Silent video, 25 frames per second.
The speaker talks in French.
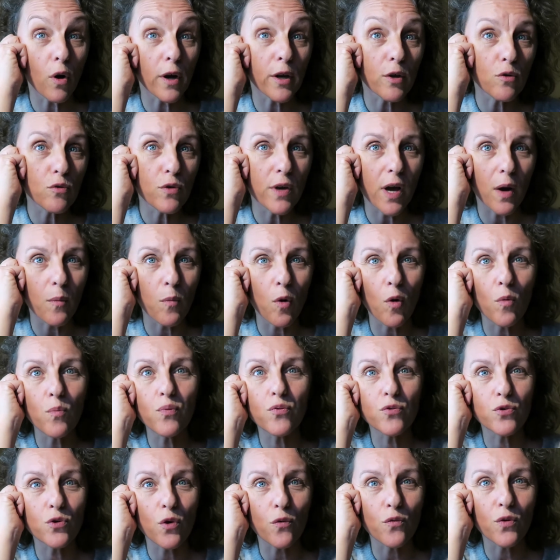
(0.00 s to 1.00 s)
régulièrement,
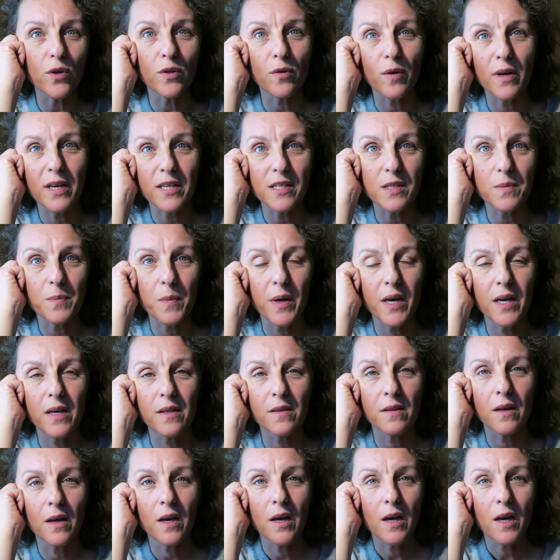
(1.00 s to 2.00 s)
plusieurs fois dans la
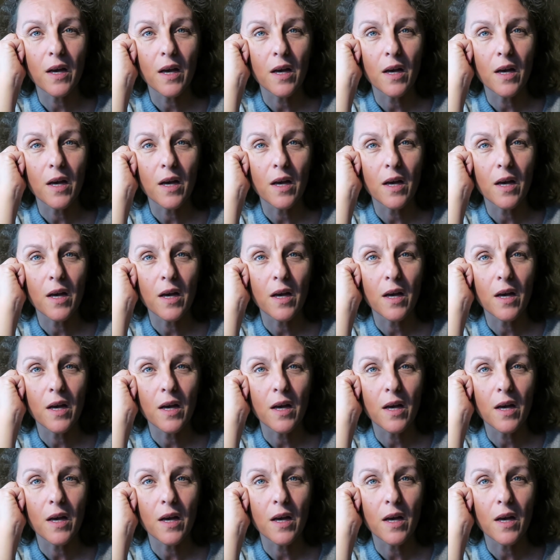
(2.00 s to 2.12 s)
semaine,